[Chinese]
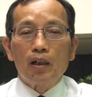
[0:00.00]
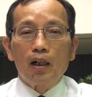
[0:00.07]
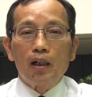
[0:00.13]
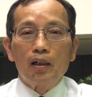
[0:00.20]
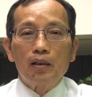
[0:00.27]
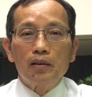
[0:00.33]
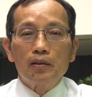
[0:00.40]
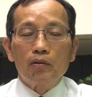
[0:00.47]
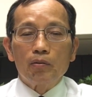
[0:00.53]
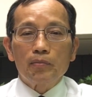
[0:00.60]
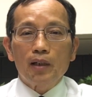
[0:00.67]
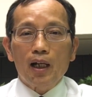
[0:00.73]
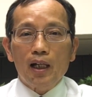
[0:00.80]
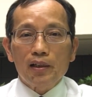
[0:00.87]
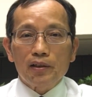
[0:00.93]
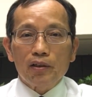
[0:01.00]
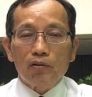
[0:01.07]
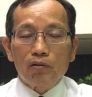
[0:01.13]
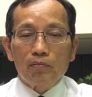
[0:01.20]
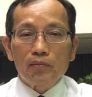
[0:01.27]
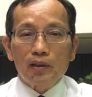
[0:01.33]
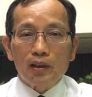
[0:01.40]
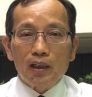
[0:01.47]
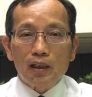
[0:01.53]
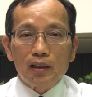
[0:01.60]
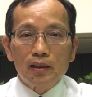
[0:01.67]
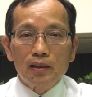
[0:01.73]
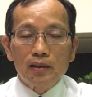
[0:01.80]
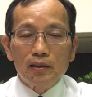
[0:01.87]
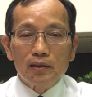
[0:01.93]
啊，我们要按着我们的
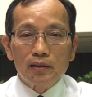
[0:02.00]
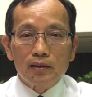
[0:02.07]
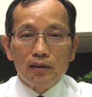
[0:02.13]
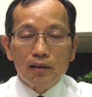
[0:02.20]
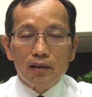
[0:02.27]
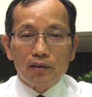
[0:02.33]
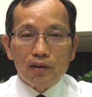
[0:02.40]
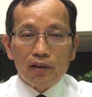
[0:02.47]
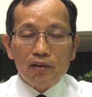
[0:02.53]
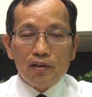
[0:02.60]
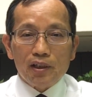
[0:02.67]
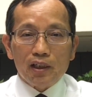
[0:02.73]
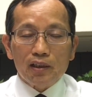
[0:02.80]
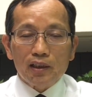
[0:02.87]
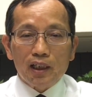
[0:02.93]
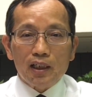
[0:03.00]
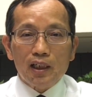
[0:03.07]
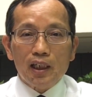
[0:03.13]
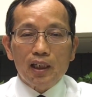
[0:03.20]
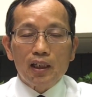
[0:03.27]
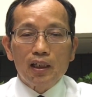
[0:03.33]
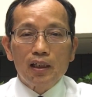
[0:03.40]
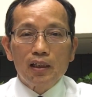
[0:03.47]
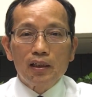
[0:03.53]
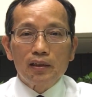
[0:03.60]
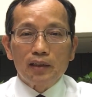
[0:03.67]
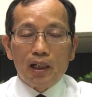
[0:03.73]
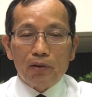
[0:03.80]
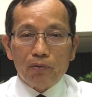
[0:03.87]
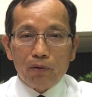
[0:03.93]
行行能力
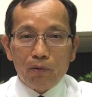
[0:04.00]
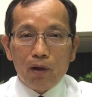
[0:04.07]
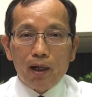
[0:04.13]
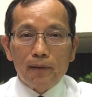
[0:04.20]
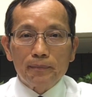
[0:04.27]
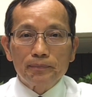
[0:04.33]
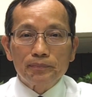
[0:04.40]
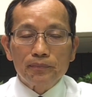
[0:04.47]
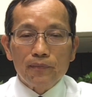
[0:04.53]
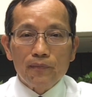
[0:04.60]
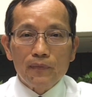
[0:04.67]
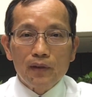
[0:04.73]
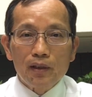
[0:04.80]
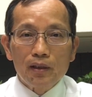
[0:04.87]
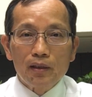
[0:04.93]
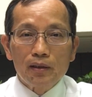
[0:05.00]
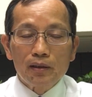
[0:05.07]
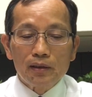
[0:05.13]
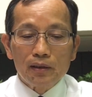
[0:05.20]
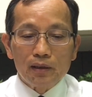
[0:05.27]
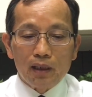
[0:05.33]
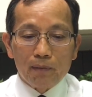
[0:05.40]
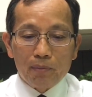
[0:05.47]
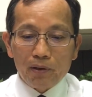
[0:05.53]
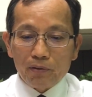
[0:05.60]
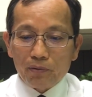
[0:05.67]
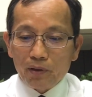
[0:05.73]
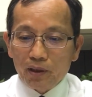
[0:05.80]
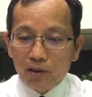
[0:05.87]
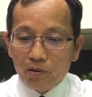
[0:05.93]
来说话，啊，比
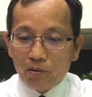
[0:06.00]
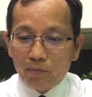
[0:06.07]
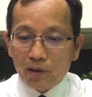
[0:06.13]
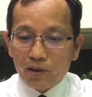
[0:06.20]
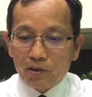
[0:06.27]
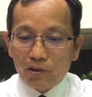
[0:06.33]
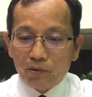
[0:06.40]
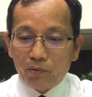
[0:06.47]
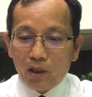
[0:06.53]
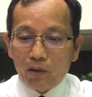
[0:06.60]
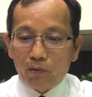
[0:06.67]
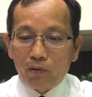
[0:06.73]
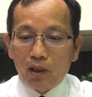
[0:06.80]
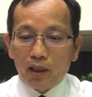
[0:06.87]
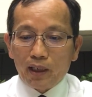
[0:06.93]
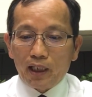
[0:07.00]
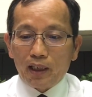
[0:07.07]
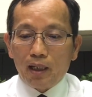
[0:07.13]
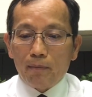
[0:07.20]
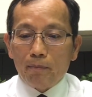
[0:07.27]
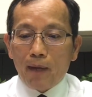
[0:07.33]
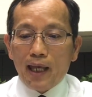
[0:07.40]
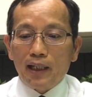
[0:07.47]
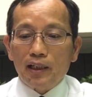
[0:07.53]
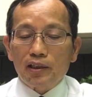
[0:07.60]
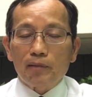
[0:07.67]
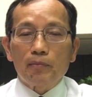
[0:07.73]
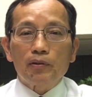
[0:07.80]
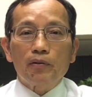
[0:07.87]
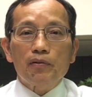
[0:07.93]
如说儿女们希望我给他买一个
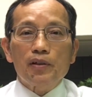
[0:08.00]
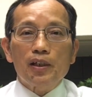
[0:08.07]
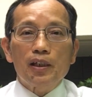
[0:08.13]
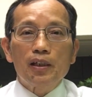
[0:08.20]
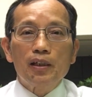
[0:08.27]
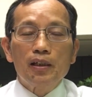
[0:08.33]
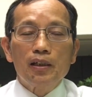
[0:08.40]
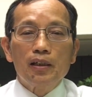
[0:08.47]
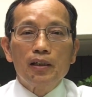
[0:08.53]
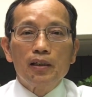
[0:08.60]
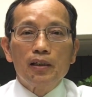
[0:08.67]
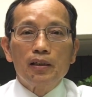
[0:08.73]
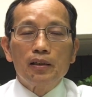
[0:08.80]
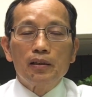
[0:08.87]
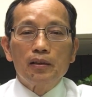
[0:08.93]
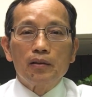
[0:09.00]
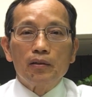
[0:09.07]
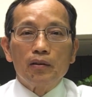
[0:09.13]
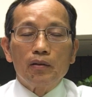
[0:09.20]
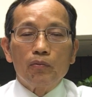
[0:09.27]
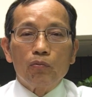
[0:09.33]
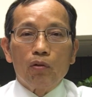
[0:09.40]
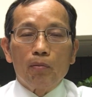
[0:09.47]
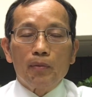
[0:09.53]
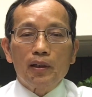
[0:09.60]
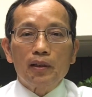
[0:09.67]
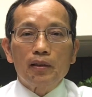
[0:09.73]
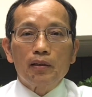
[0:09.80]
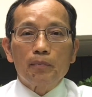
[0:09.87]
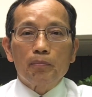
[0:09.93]
什么东西，我
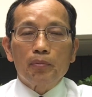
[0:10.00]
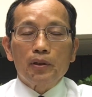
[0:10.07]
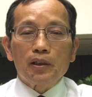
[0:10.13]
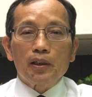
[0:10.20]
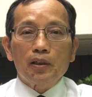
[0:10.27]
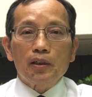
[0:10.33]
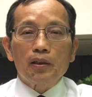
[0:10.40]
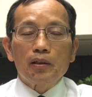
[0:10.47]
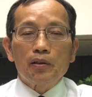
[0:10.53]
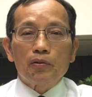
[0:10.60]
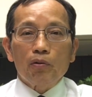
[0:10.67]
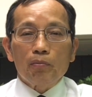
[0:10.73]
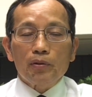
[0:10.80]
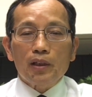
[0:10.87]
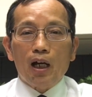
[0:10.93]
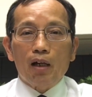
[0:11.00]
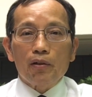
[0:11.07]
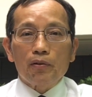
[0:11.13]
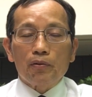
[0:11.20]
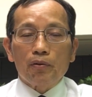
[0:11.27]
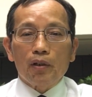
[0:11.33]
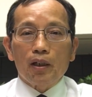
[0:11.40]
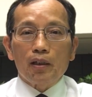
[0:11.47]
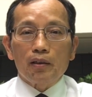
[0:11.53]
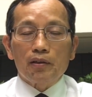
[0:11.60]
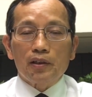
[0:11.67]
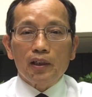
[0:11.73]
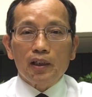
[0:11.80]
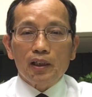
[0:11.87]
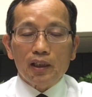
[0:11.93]
们不能做不到却
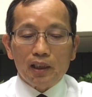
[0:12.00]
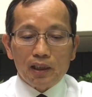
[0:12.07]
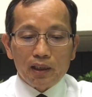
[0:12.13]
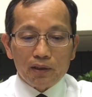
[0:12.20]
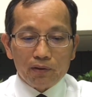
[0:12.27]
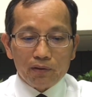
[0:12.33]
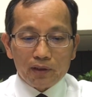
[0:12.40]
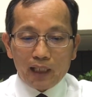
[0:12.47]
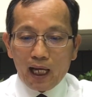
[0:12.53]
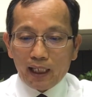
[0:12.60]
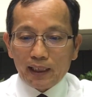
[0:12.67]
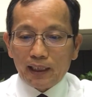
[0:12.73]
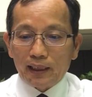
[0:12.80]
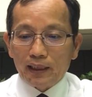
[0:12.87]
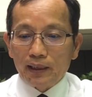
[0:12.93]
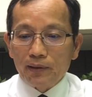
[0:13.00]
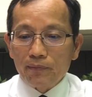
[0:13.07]
轻易的就答应，